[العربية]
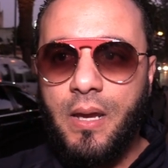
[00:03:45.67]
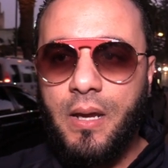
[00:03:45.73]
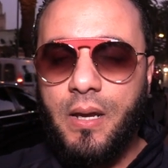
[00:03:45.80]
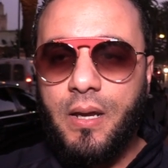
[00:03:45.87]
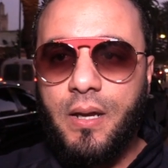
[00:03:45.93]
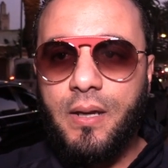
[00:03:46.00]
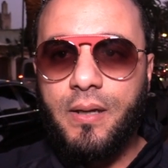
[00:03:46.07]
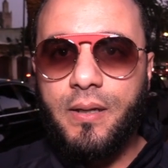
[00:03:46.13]
مع
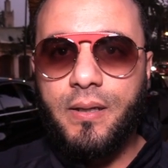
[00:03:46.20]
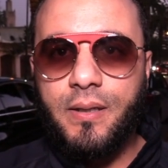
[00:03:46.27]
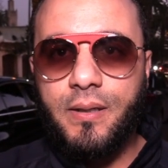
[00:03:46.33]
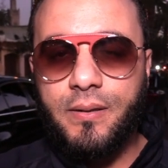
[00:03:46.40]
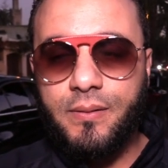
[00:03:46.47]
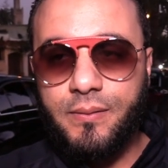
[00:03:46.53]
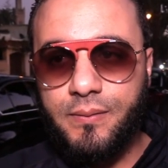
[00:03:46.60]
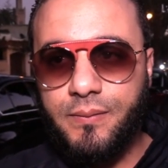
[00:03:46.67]
العلم انه
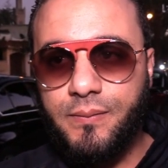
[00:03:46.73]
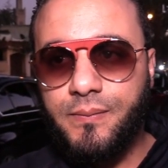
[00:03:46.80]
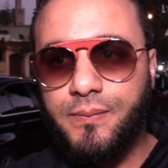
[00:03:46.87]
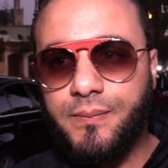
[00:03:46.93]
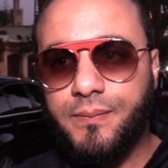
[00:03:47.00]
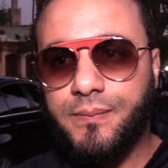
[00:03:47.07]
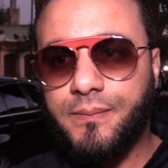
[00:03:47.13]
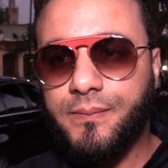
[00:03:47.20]
عجزوا
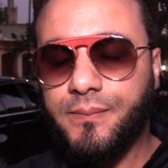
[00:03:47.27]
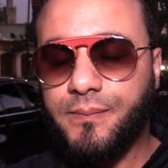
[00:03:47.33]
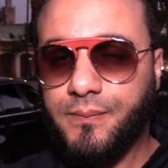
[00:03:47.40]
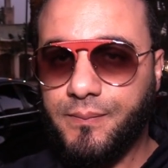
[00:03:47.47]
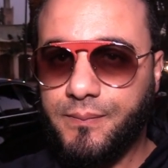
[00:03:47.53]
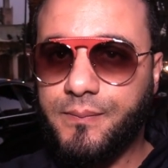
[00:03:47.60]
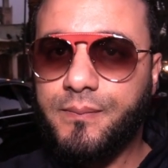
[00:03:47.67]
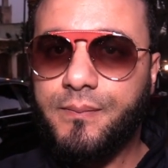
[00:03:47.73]
الاطباء وعجزوا
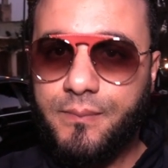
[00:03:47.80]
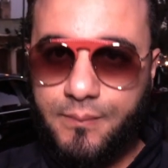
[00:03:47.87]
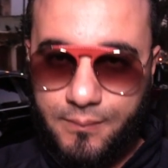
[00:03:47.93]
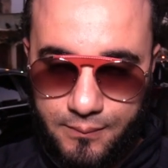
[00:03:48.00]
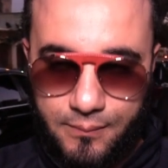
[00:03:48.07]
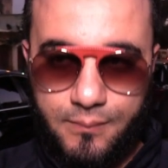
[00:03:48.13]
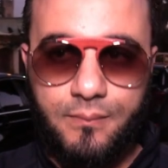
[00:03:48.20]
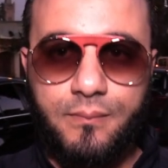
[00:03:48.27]
مجموعه ديال
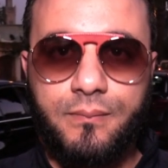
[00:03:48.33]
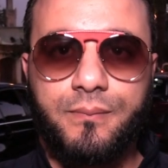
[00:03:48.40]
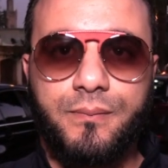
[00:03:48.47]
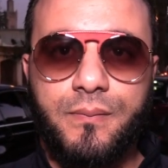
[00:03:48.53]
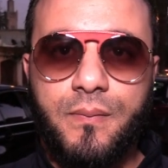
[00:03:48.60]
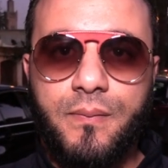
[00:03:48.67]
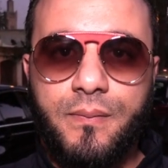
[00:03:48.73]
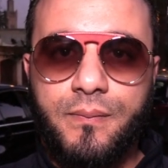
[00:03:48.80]
الرقات قبلك
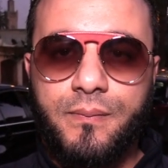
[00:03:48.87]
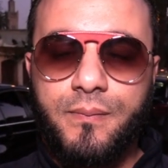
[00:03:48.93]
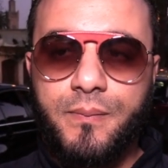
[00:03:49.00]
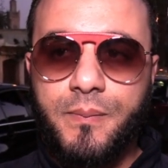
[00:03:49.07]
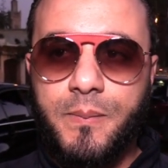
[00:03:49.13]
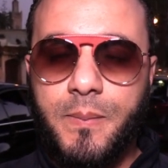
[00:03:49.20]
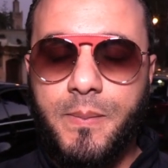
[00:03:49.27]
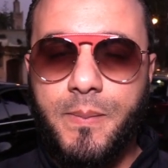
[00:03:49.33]
يعني شنو
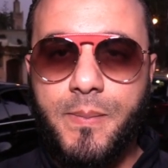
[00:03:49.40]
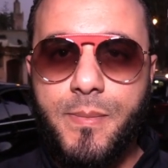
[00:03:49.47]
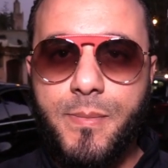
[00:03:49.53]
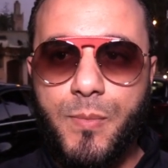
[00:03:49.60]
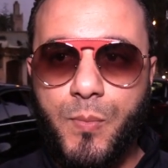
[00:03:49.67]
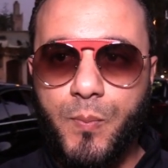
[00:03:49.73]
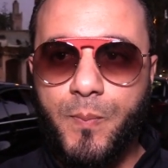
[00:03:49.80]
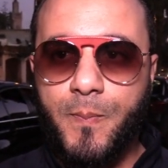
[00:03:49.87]
الميزه اللي فيك
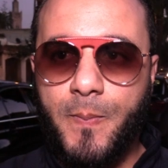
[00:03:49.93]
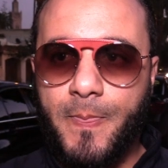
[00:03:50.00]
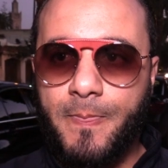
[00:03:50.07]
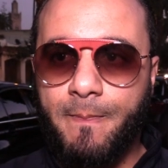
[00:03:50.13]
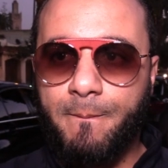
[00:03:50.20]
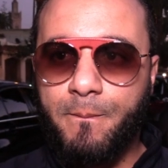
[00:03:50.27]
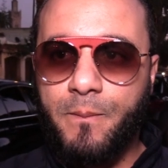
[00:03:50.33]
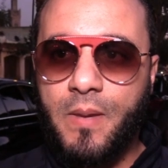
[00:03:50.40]
انت وما
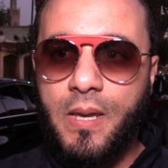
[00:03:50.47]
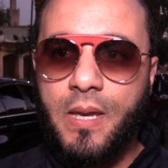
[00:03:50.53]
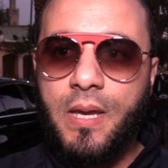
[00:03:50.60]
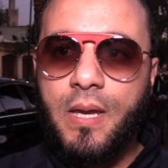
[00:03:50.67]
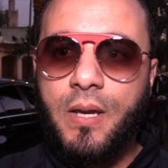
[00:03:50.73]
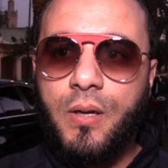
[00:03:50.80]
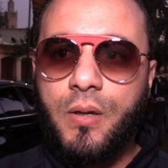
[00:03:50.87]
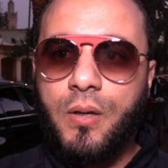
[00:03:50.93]

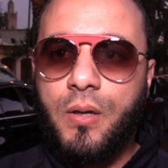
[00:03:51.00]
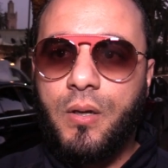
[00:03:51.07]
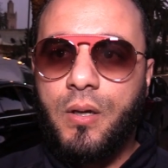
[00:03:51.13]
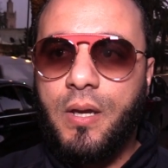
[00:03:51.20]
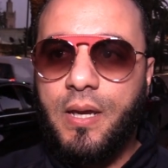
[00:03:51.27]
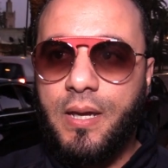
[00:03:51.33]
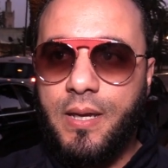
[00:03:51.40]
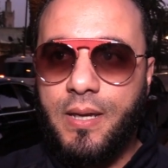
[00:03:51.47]

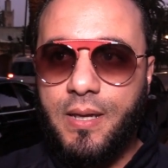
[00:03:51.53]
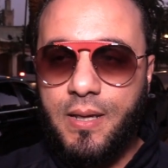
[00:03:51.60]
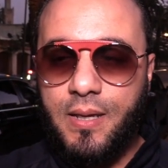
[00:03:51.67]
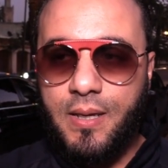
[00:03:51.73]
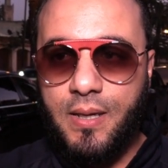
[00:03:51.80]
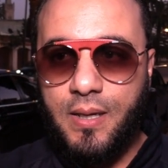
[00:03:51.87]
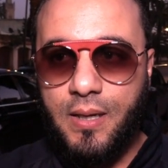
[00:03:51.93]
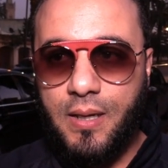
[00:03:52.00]

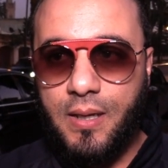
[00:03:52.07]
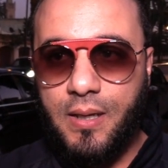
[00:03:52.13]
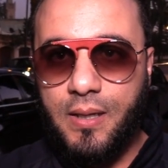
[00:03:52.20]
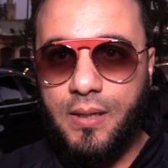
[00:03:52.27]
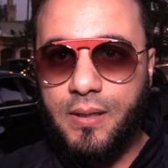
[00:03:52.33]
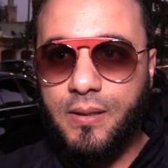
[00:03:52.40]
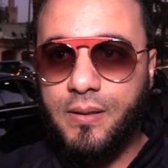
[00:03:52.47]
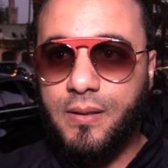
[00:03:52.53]
آه، حتى
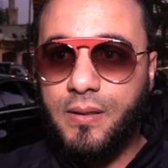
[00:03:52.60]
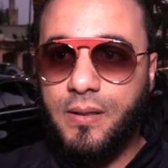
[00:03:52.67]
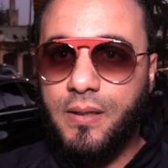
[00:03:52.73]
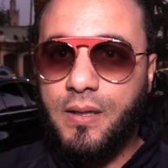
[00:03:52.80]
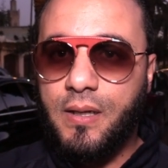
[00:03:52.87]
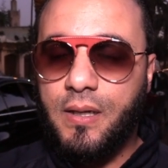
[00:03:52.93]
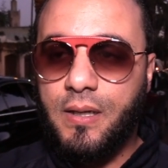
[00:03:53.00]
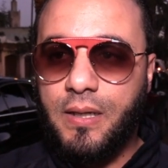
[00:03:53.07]
طريقه العلاج
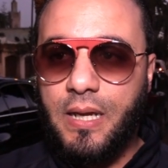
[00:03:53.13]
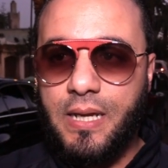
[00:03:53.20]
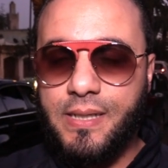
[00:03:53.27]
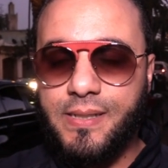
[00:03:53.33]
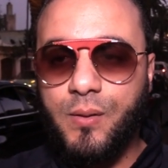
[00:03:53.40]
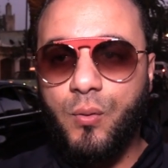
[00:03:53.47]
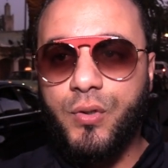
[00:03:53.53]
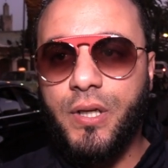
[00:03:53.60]
الله
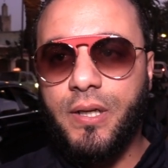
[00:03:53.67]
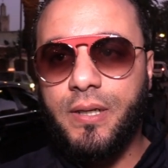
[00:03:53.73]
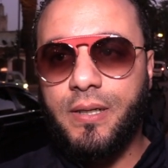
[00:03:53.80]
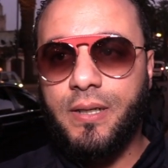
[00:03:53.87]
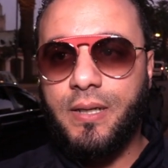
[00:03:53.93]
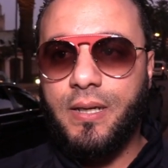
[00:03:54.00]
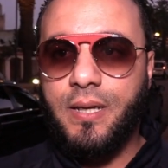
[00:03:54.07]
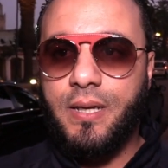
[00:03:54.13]
عز وجل
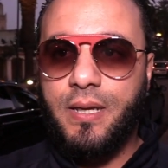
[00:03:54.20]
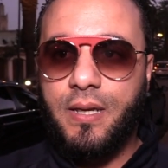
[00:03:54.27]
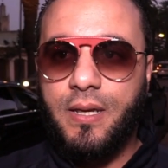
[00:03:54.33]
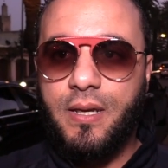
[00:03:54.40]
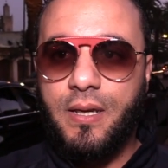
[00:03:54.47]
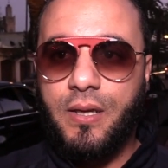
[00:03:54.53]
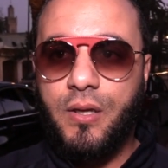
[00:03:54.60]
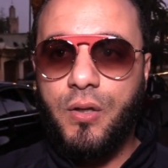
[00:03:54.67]

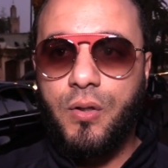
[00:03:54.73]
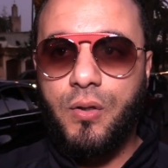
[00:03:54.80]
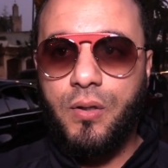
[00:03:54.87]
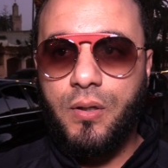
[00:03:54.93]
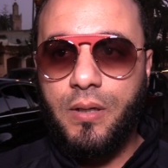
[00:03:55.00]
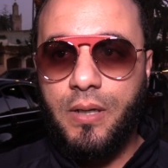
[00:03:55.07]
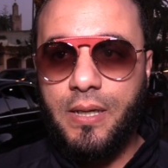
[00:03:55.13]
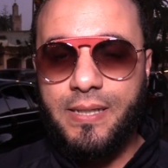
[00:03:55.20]

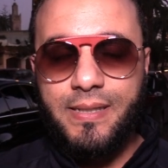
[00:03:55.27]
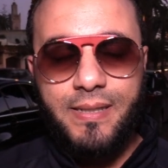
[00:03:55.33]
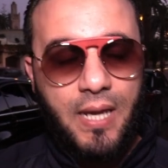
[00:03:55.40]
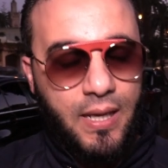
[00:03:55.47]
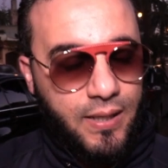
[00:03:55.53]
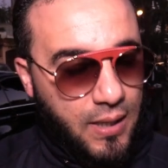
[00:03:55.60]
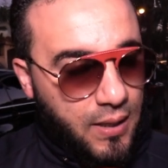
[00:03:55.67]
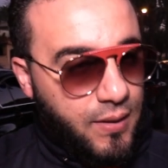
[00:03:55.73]

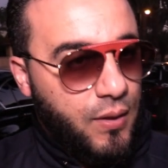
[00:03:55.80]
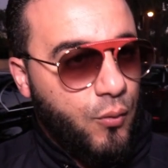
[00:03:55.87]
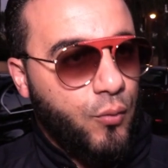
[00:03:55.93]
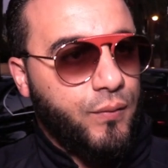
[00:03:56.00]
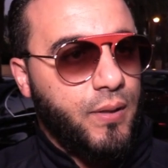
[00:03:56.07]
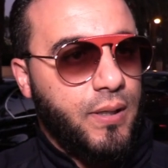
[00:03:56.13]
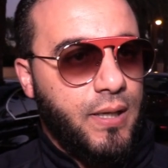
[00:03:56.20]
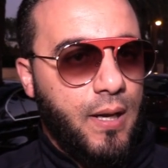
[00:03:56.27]
يستحي ان
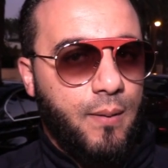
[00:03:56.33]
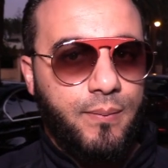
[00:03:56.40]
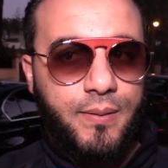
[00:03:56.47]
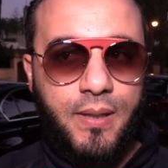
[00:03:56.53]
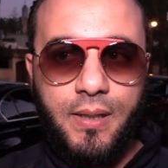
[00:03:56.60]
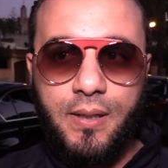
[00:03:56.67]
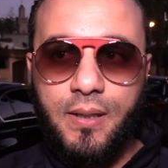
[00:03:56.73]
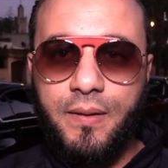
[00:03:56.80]
يرد
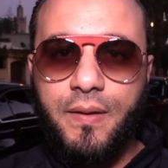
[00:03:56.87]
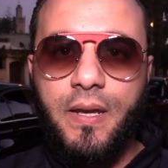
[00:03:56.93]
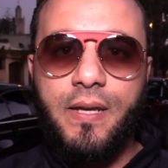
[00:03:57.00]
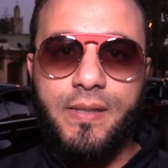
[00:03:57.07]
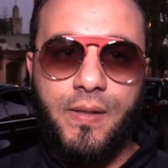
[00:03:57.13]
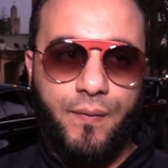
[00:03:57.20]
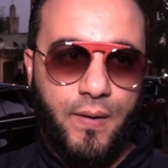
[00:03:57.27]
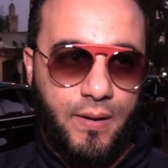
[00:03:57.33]
لعبده يديه
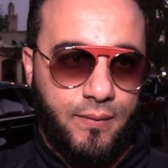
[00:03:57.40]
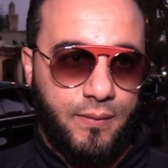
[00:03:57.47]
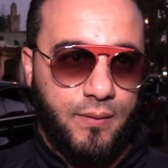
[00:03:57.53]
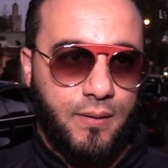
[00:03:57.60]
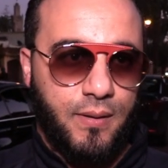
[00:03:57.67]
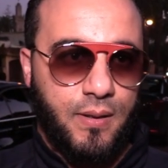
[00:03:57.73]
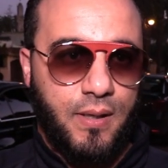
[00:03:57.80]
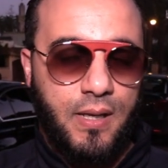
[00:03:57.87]
صفرا
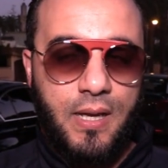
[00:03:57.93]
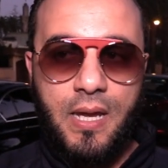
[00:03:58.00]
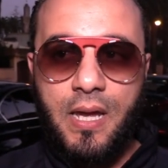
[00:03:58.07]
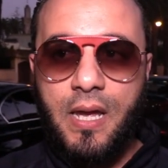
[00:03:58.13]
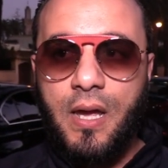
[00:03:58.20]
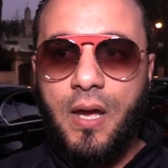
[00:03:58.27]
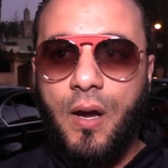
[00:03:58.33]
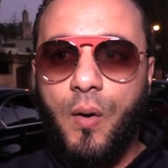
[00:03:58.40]

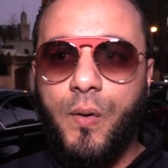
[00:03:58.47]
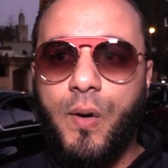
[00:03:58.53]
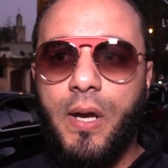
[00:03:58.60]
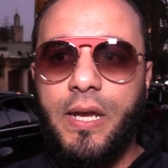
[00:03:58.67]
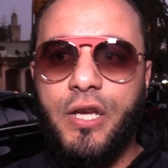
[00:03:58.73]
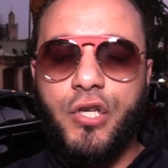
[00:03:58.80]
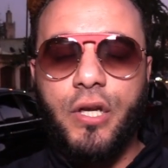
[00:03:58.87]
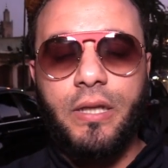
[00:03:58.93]
هنا
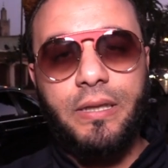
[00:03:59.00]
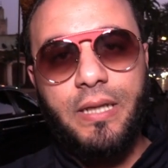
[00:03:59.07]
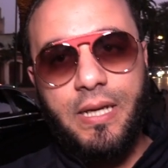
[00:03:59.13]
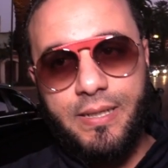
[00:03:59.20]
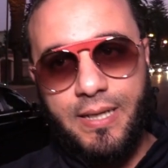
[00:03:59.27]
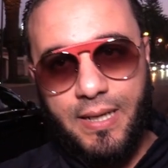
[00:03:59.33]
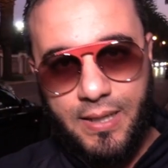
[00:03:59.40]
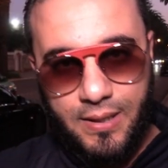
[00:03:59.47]
يشهد
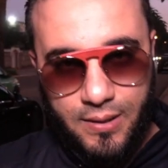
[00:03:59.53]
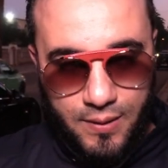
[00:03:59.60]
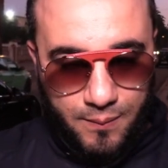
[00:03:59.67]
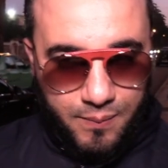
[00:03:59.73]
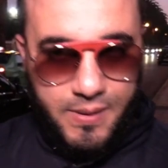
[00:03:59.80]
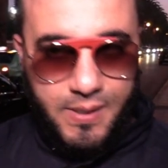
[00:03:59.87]
الله تعالى رب